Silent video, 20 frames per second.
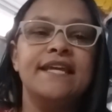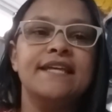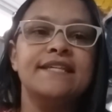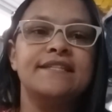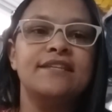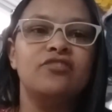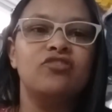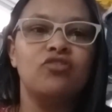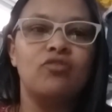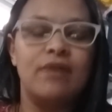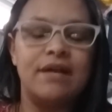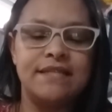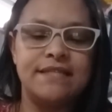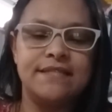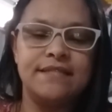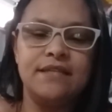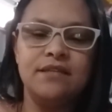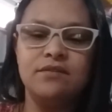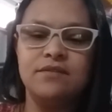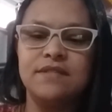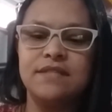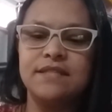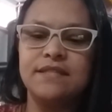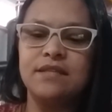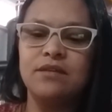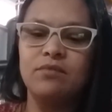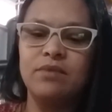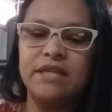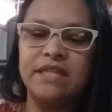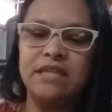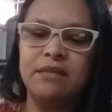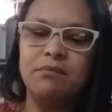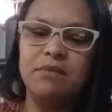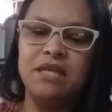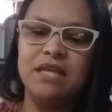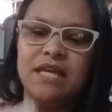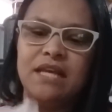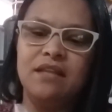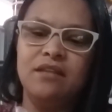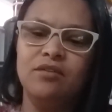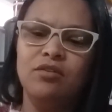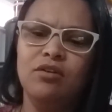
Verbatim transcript: essa é de 450ml.